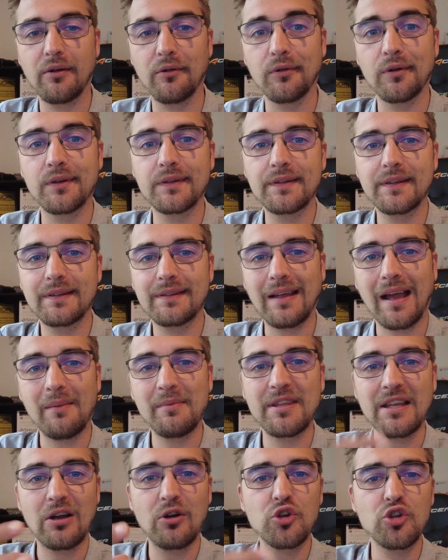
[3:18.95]
Und da
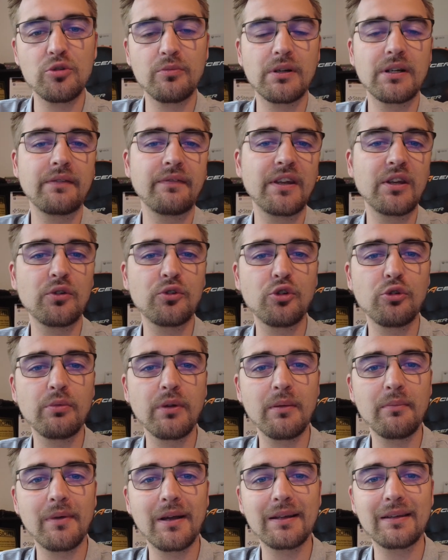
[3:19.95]
habe ich ja auch schon mal ein Video drüber
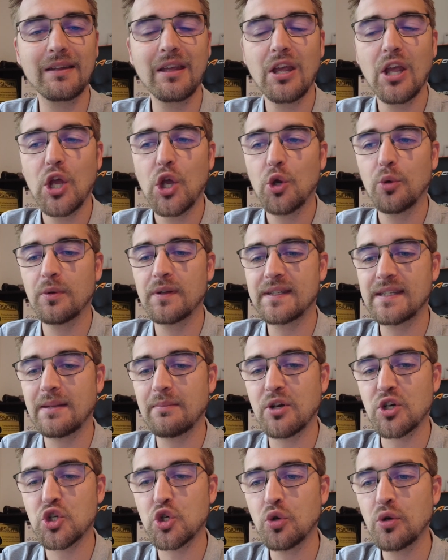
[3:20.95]
gemacht, über das
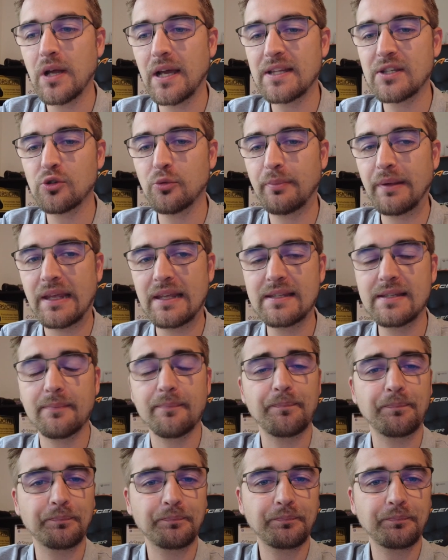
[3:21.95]
Thema Schönheits-OPs.